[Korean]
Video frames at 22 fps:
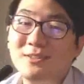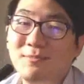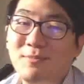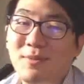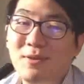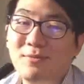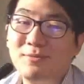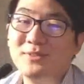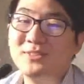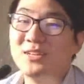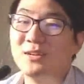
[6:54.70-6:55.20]

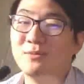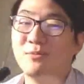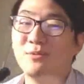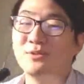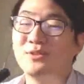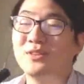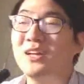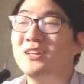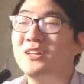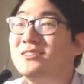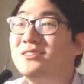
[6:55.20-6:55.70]
계속 펌을 잘
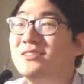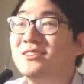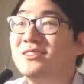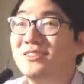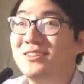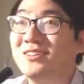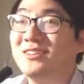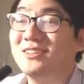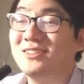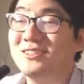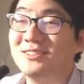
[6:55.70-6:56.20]
못하는
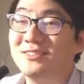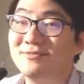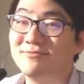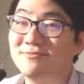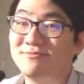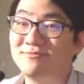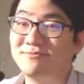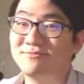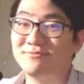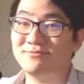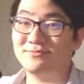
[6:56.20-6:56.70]
거예요.
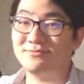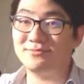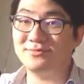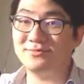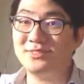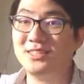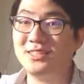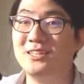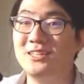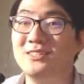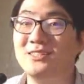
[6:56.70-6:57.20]
음,
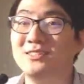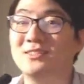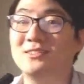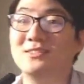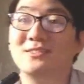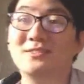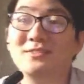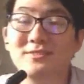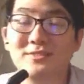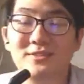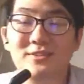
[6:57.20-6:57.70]

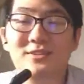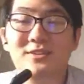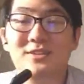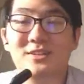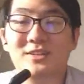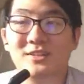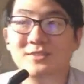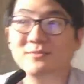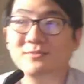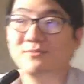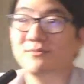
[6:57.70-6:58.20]
사실은.
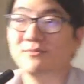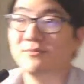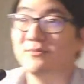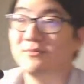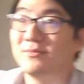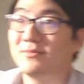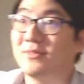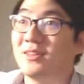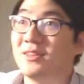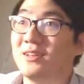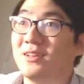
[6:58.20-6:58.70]

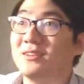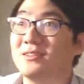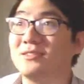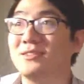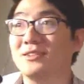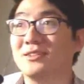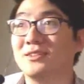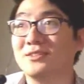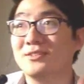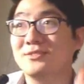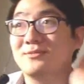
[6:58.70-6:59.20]

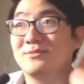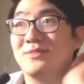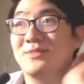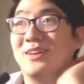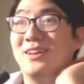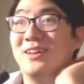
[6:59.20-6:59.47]
그래서